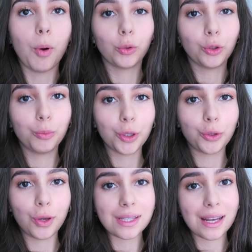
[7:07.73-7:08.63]
Ponto número
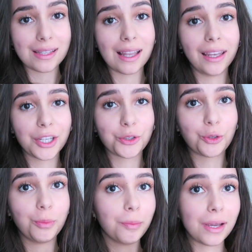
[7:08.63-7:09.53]
2 era a salinha de
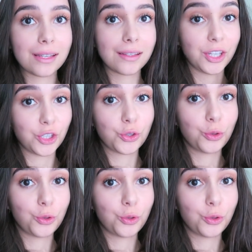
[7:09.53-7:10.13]
dormir, mas tem gente